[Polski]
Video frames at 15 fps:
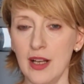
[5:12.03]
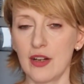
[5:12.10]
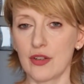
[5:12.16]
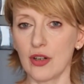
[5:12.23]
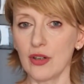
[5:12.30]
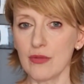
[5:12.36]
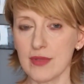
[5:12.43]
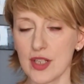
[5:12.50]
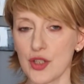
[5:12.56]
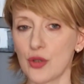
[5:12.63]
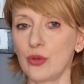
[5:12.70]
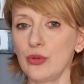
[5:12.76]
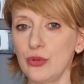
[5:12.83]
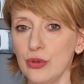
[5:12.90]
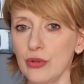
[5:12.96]
Rolą zaś
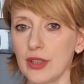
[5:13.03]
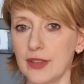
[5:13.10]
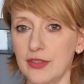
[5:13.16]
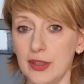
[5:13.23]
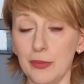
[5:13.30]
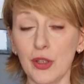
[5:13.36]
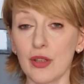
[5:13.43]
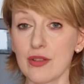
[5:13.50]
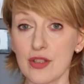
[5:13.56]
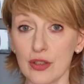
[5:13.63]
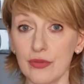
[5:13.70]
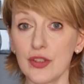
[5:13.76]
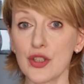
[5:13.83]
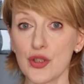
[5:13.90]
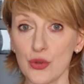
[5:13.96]
kultury, w tym
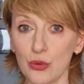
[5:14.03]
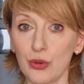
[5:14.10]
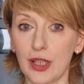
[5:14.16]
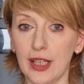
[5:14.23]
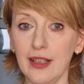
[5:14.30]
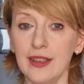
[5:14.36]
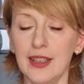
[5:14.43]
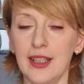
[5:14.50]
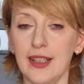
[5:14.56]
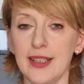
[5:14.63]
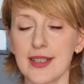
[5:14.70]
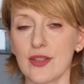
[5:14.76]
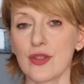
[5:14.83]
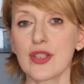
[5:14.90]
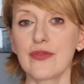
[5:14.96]
nieodzownie sztuki,
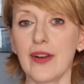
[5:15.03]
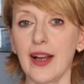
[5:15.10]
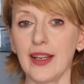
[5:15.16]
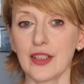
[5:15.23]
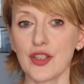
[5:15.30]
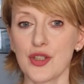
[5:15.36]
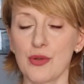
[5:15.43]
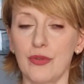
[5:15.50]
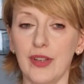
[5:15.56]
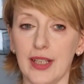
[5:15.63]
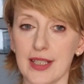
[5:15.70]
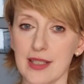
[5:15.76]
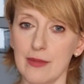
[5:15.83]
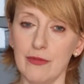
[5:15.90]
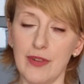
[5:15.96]
jest oswajać
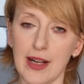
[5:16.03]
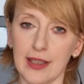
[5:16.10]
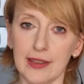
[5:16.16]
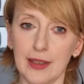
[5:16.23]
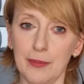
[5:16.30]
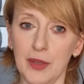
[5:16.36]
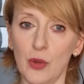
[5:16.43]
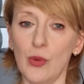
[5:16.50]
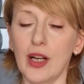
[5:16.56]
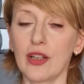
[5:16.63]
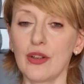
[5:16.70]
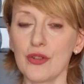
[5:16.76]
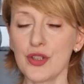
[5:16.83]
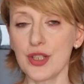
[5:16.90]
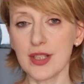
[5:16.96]
człowieka z tym faktem,
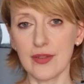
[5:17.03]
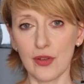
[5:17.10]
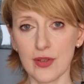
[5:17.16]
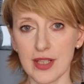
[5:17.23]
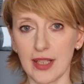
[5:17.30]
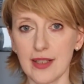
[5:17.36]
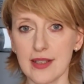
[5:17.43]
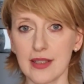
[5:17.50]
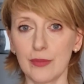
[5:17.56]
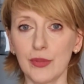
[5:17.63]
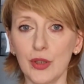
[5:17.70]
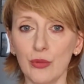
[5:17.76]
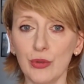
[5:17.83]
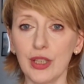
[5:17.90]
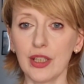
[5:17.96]
łagodzić związane z tym
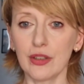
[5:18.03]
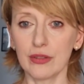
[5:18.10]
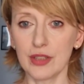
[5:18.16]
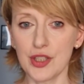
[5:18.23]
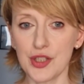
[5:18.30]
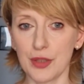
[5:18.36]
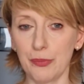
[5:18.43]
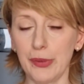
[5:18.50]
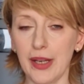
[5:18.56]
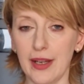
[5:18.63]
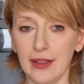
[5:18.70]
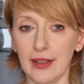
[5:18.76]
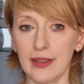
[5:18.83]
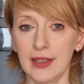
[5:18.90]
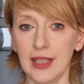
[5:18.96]
nieuniknione
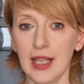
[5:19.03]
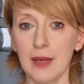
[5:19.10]
cierpienie,